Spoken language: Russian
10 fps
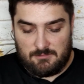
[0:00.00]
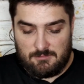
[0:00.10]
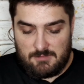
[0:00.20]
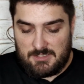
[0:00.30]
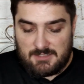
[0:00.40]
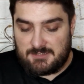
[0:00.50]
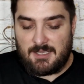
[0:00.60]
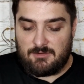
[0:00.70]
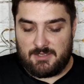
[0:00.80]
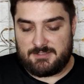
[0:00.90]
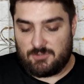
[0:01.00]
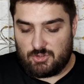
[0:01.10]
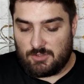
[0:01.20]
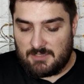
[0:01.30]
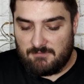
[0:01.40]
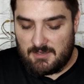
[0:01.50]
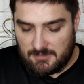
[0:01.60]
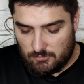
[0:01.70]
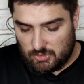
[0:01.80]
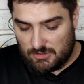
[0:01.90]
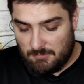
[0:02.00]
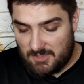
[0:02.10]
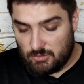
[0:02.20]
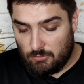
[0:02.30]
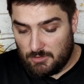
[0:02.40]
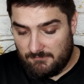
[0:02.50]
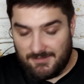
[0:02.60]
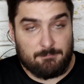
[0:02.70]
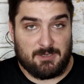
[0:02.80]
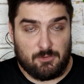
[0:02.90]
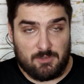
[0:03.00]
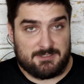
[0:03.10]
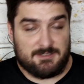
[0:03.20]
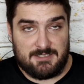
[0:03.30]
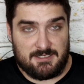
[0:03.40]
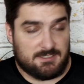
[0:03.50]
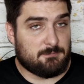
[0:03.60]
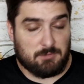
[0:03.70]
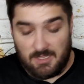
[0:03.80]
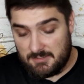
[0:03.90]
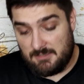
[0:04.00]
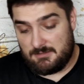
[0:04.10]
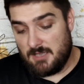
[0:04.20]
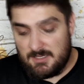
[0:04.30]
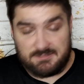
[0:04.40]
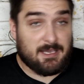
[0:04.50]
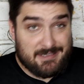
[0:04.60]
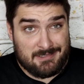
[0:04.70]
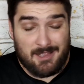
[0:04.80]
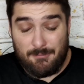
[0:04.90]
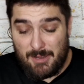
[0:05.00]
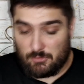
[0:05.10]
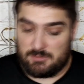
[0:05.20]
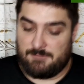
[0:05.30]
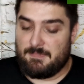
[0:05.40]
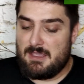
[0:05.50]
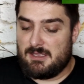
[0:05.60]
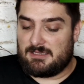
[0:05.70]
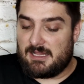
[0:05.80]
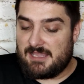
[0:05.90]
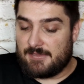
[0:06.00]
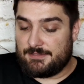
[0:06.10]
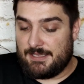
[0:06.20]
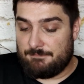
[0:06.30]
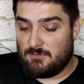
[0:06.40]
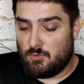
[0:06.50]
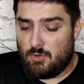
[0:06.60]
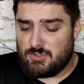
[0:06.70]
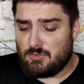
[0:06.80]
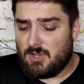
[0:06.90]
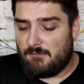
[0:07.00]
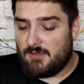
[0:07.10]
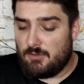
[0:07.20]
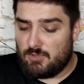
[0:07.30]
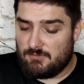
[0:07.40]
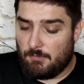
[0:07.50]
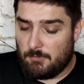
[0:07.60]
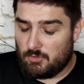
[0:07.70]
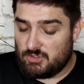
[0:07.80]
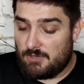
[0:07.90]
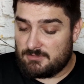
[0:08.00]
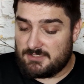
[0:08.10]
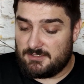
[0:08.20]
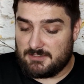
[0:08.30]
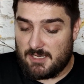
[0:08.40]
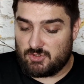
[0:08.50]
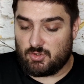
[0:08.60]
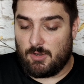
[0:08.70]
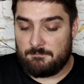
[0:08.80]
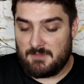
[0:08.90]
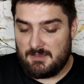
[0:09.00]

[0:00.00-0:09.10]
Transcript: Но я не согласен, что на два хороших матча у Головина приходится 10 плохих. Скорее наоборот. Тальянте. Ну хоть угловые у него получаются хорошо.